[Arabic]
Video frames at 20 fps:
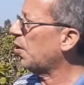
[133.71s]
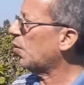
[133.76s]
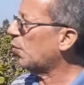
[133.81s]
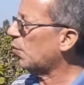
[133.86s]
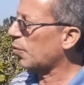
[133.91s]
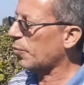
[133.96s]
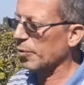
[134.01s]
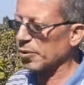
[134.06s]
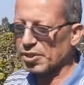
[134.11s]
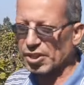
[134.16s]

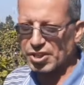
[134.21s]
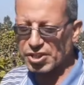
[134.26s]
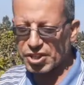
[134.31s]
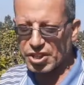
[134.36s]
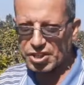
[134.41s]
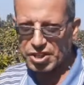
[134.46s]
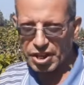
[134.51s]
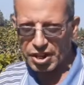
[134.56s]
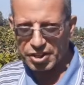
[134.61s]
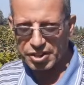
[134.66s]
وما
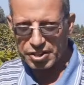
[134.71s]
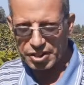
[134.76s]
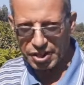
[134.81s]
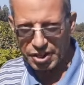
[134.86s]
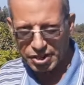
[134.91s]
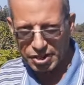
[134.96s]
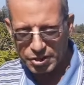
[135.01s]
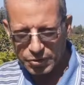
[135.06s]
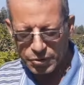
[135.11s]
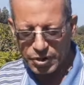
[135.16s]
تاثرش على الانتاج
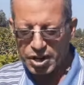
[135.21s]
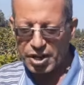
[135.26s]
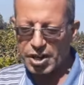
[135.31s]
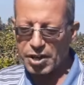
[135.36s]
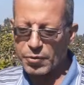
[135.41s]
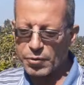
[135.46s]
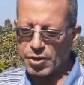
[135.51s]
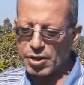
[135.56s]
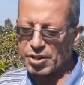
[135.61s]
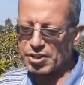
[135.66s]

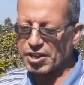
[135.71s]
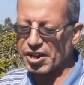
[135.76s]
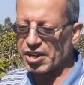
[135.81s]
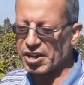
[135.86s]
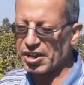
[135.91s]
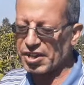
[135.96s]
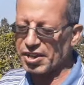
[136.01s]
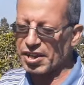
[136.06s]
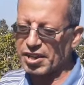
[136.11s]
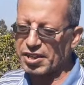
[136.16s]
ولذلك
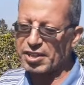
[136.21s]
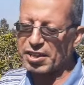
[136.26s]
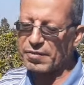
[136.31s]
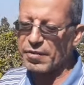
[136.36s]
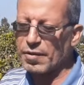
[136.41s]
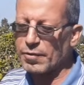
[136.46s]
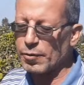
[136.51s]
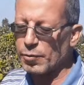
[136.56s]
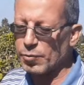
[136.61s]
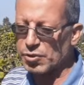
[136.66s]
احنا
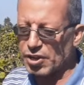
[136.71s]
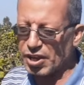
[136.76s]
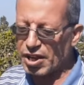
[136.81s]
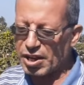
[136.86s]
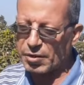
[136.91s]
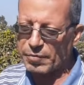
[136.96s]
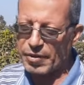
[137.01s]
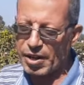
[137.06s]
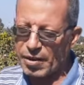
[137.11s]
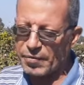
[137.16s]
اهتمام
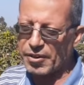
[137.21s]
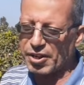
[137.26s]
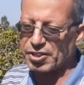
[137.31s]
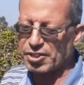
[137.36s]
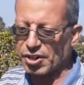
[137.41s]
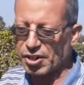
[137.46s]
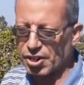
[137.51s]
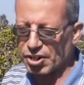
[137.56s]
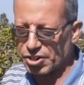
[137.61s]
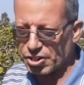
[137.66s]
المزارع بعمليه
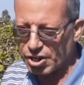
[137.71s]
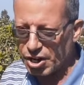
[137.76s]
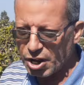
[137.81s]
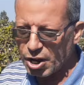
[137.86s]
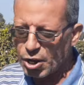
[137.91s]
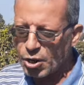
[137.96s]
الرش